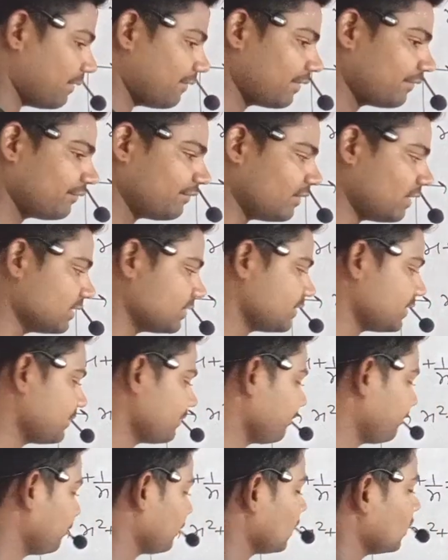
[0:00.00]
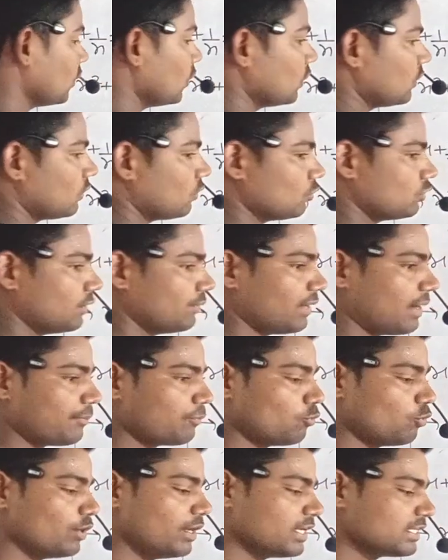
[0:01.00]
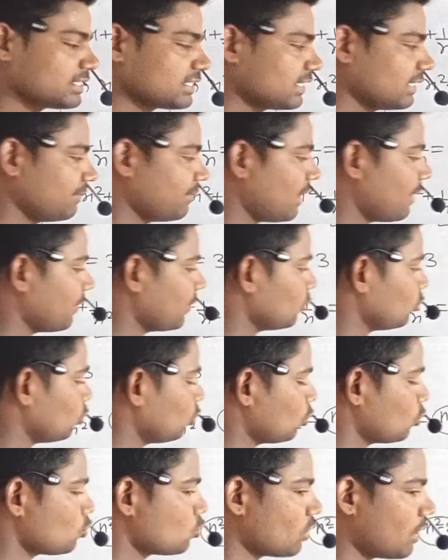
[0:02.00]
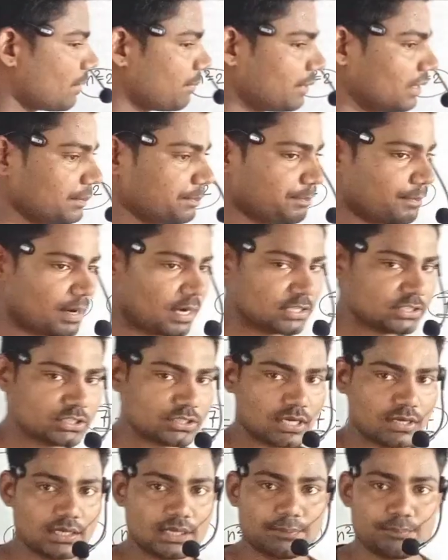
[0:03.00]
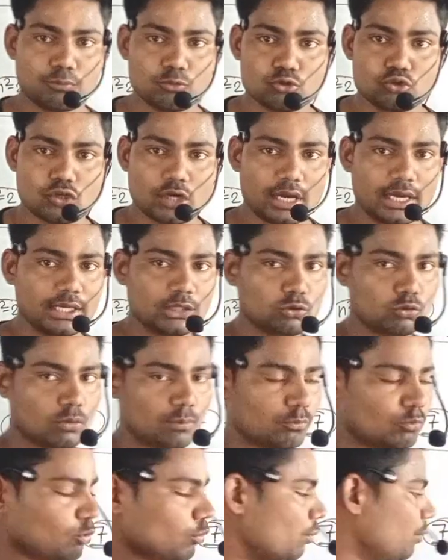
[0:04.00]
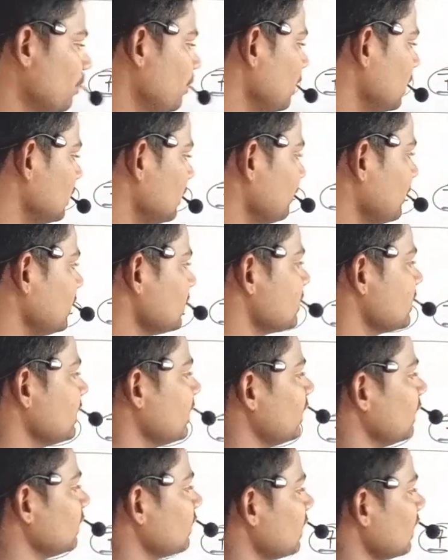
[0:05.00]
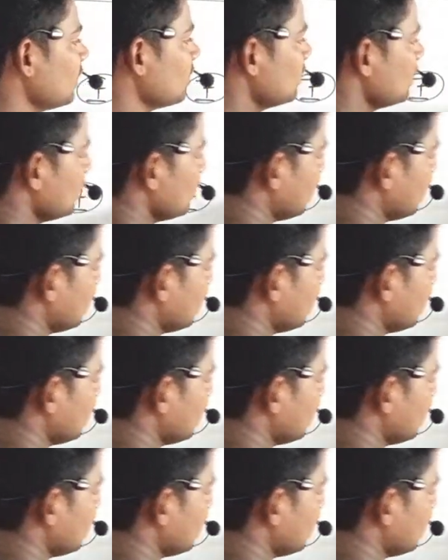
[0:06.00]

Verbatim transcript: की पावर पाँच तो जब आपको एक्स की पावर जो दोस्तों आपका पाँच अगर पूछ रहा है तो हमको हमने सीखा था